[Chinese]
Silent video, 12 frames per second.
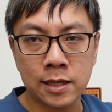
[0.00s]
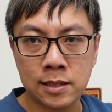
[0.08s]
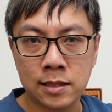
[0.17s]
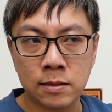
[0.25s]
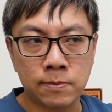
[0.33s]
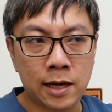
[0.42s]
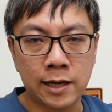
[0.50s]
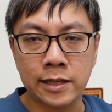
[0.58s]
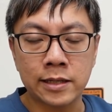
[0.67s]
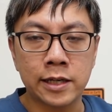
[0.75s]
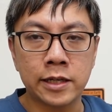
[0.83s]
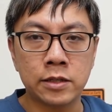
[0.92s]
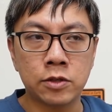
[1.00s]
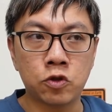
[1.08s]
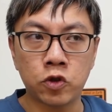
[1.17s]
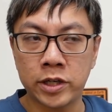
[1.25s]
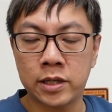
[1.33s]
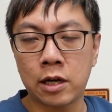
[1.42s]
四八零 N
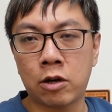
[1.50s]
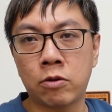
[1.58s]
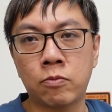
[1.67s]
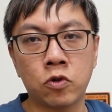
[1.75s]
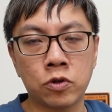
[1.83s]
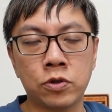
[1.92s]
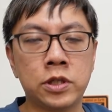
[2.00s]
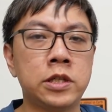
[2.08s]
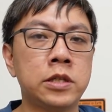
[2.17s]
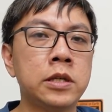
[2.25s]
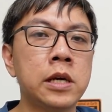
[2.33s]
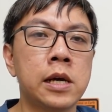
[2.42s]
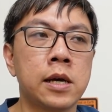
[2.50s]
追刀磨豆机。